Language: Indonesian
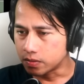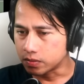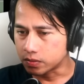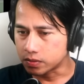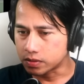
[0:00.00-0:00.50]

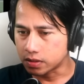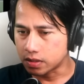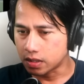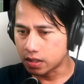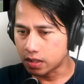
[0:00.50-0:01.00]
untuk
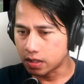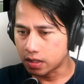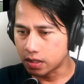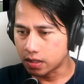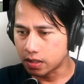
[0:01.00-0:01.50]

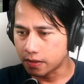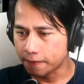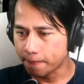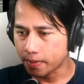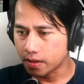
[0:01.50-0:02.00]
segera
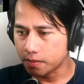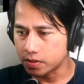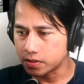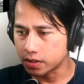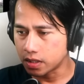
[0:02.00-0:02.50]

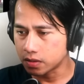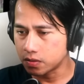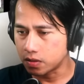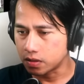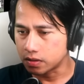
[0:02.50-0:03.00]
mencetak
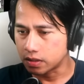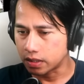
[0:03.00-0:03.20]
gol.